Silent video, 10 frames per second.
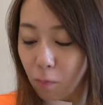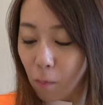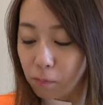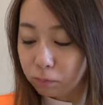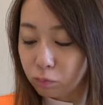
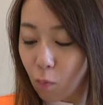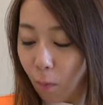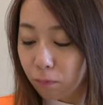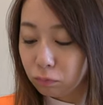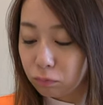相手も、
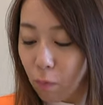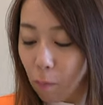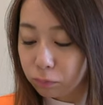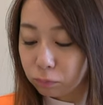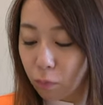うん、まあ、
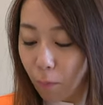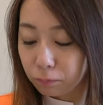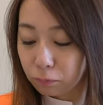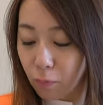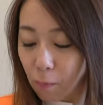もうプロ
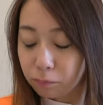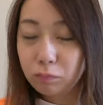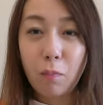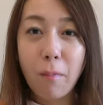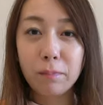で、
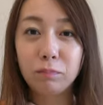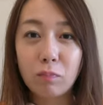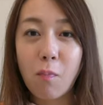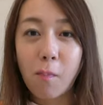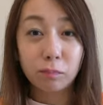うんうんうん、まあ、